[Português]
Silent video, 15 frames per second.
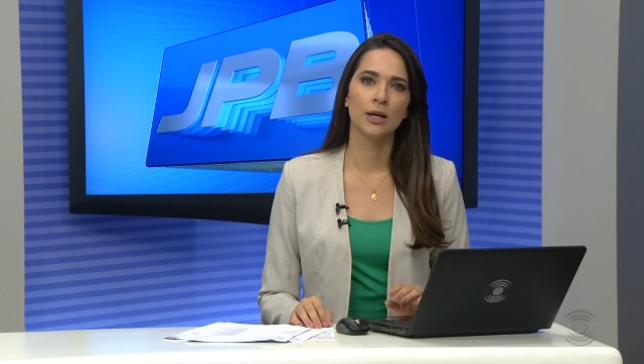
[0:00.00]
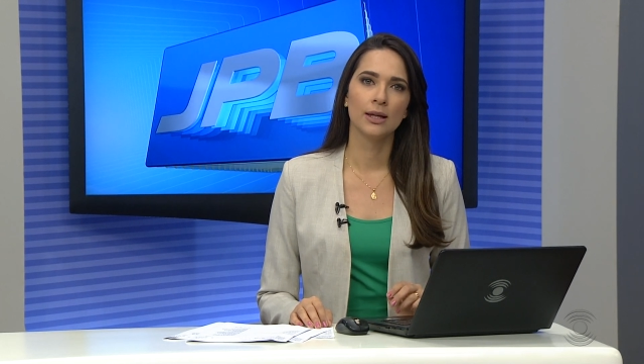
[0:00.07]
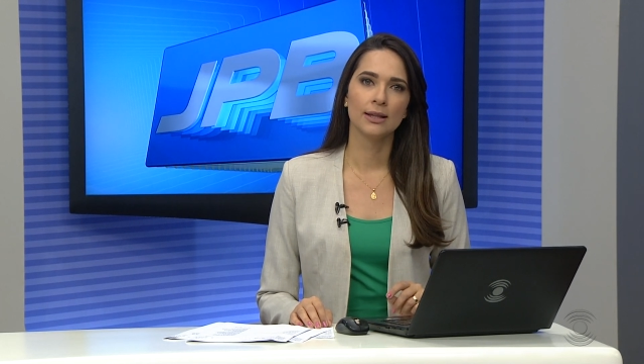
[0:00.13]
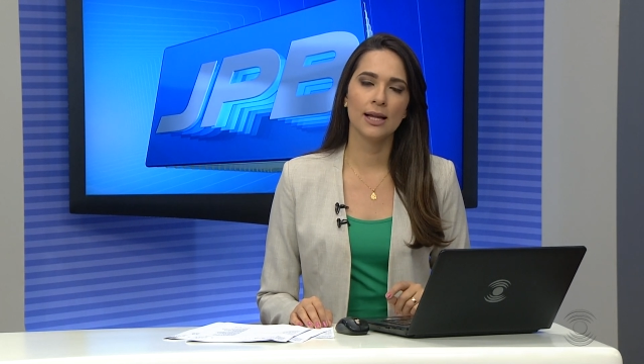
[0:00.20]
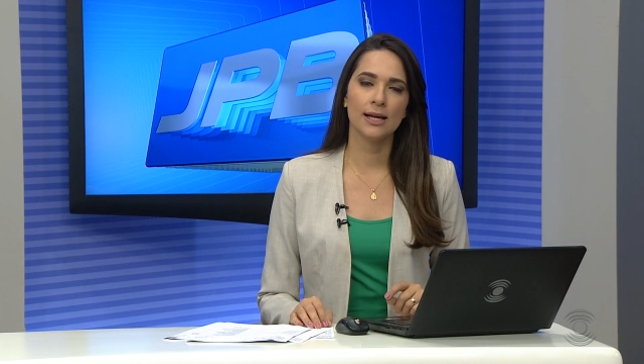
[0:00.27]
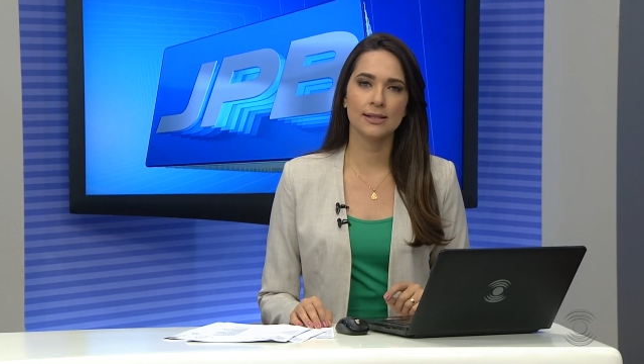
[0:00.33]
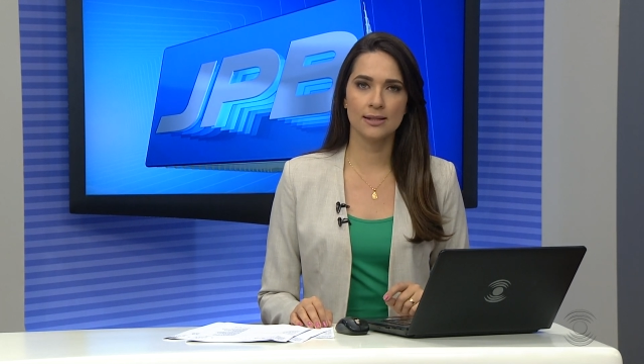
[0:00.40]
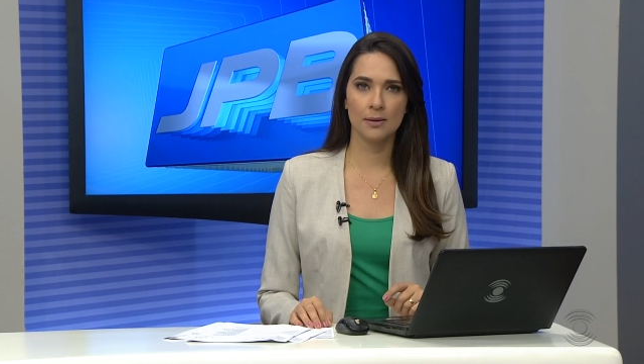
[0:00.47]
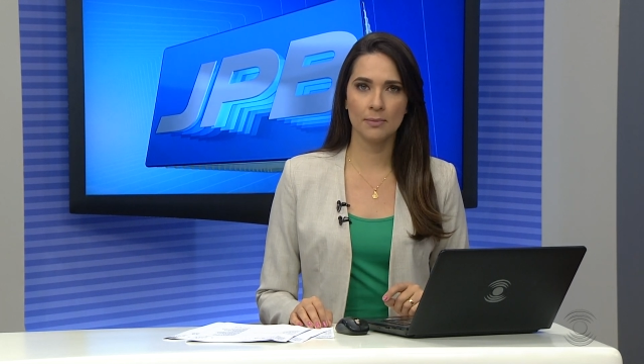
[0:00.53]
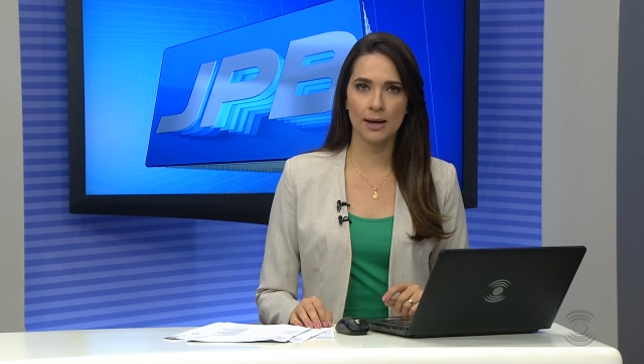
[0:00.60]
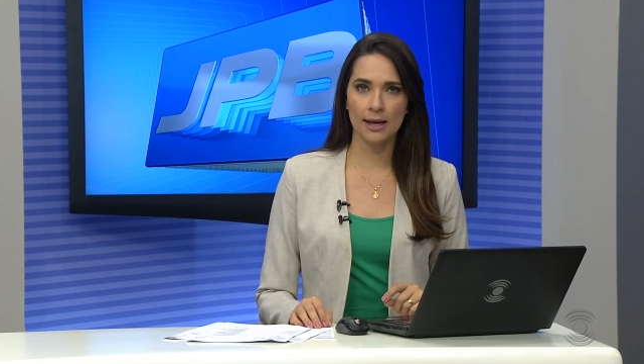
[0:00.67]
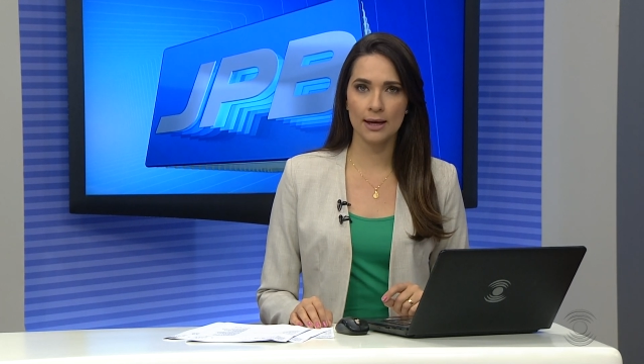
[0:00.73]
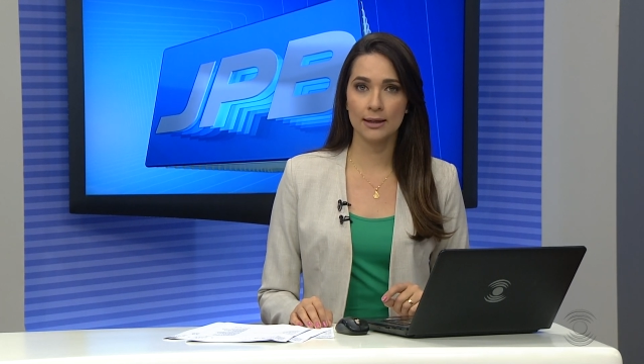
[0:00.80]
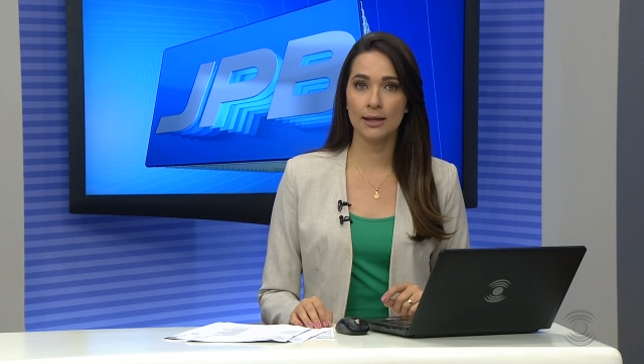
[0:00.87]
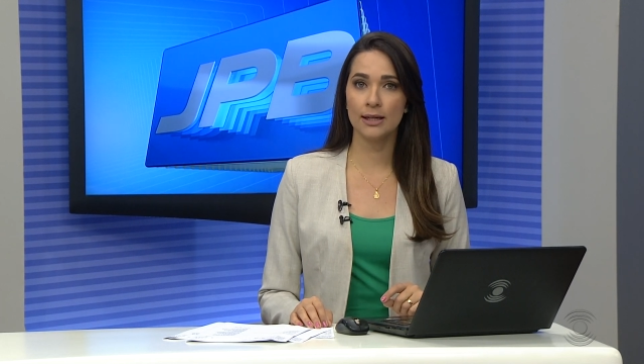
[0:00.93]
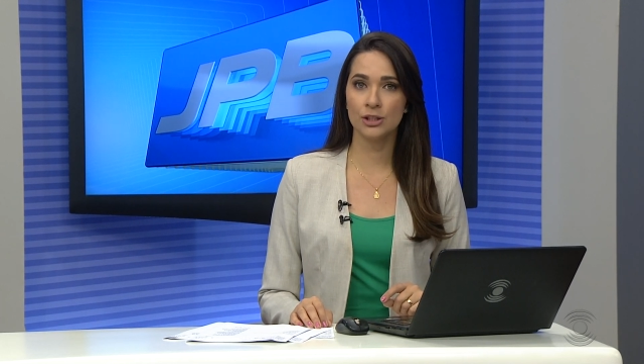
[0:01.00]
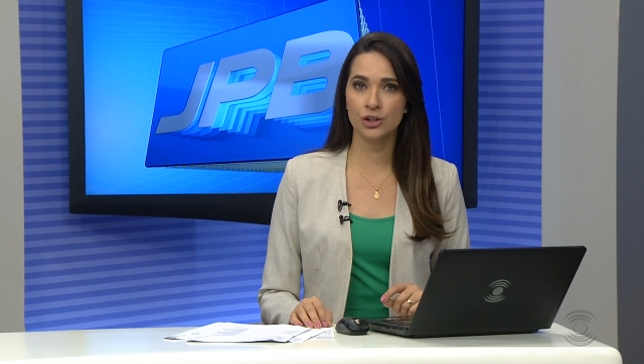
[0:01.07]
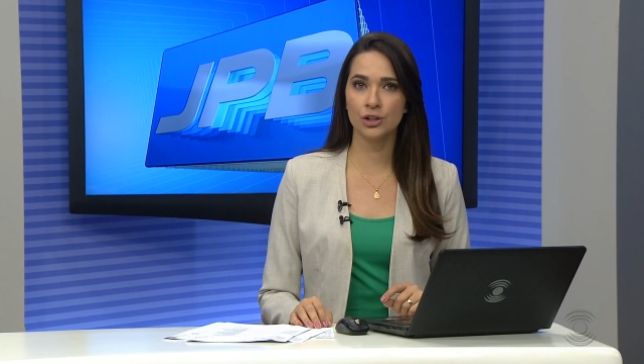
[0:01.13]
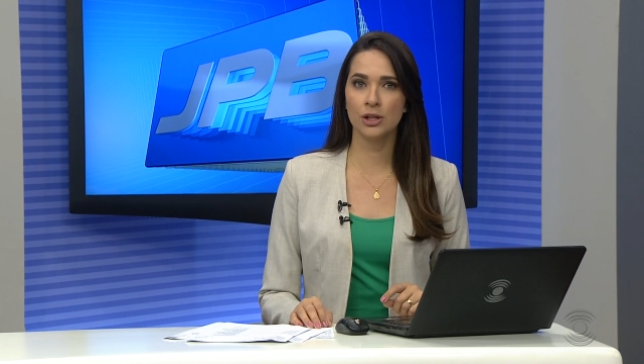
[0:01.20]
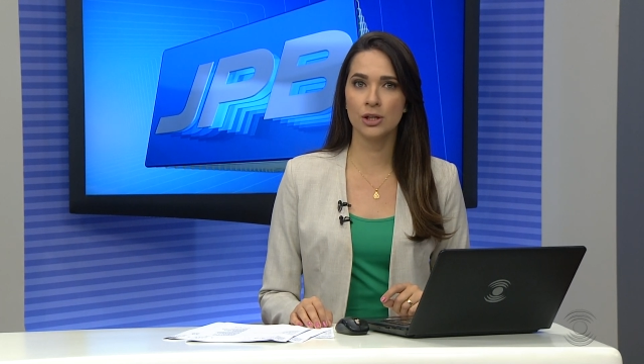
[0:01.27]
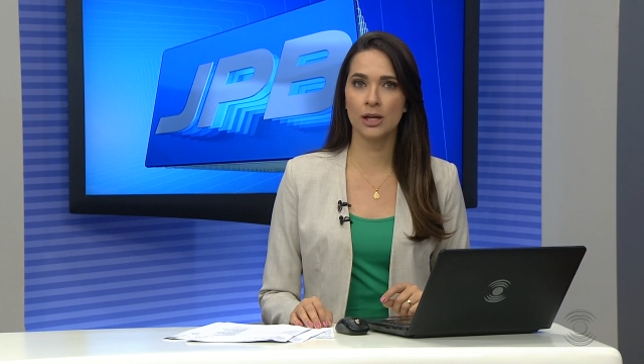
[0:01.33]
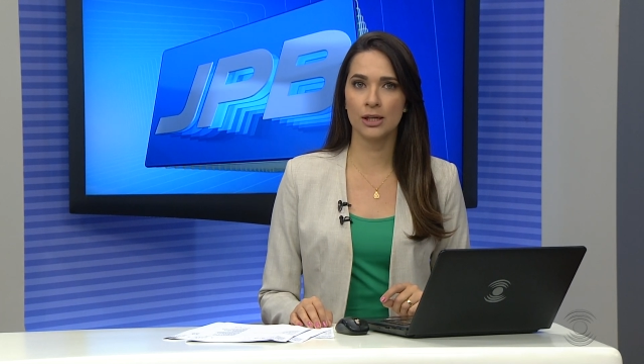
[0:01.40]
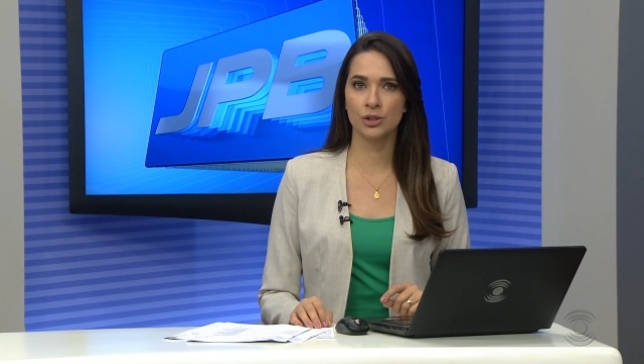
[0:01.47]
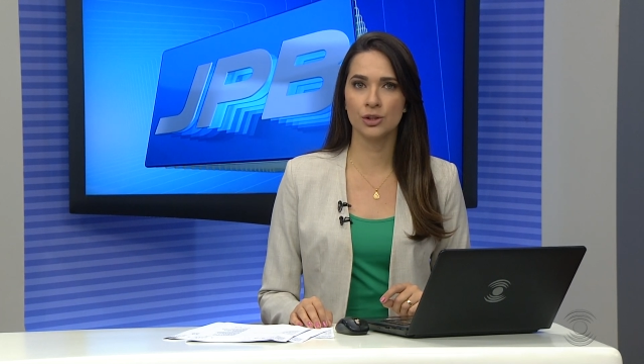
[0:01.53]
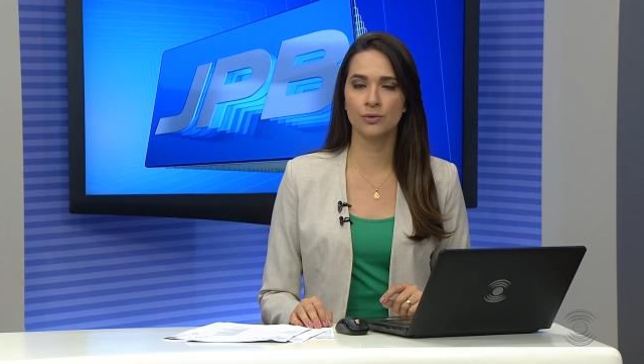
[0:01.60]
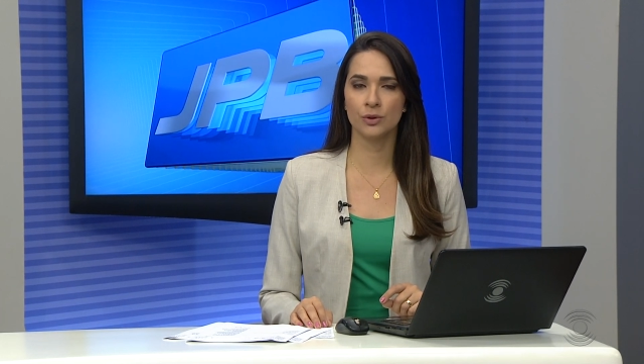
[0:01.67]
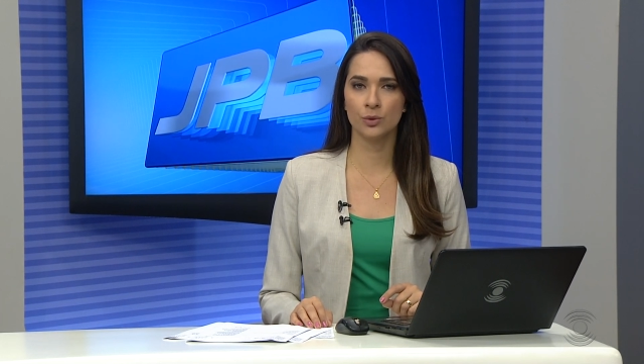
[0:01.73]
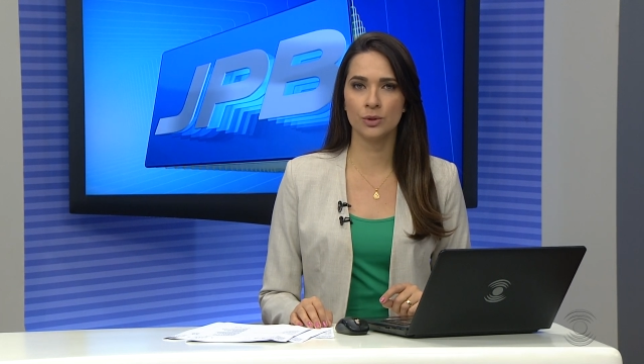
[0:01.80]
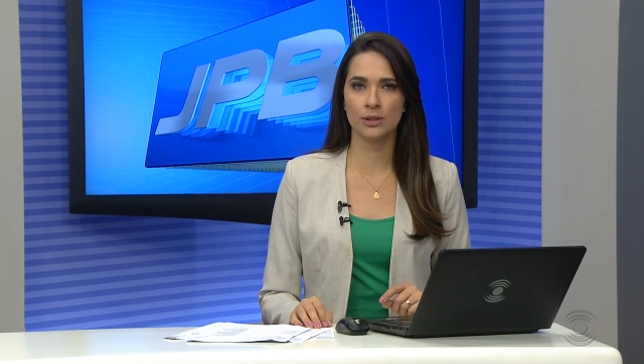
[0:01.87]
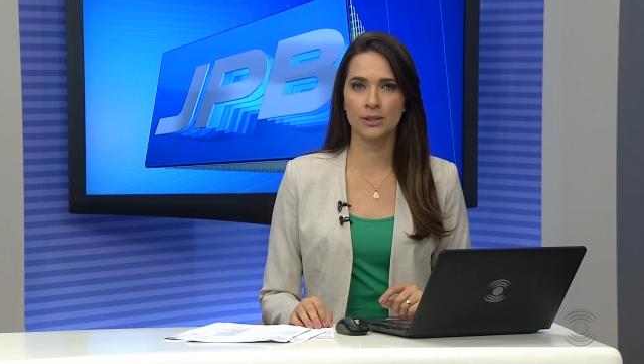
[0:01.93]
na Assembleia Legislativa do